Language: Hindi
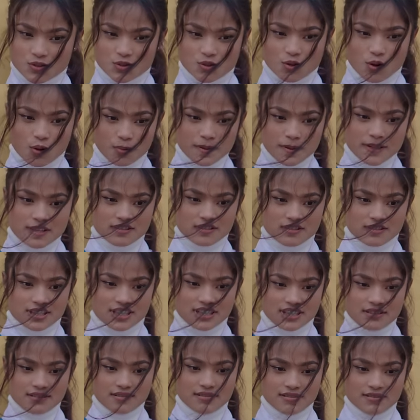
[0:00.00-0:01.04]
जो भी
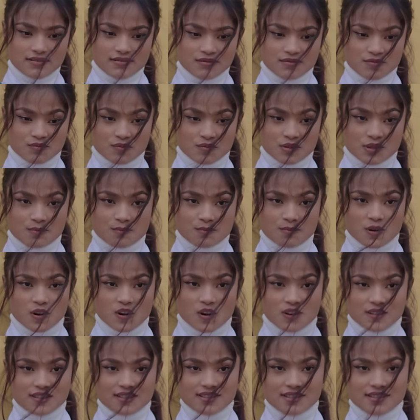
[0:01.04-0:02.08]
होगा वो
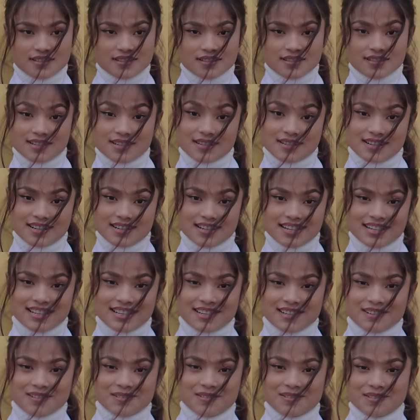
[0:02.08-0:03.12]
बहुत
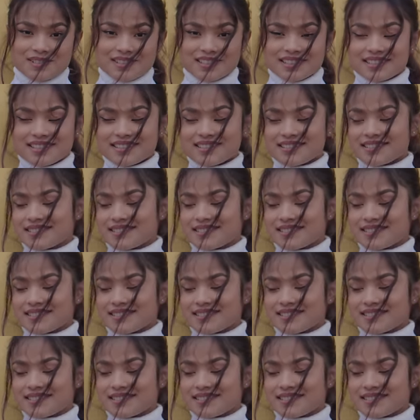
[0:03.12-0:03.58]
अलग होगा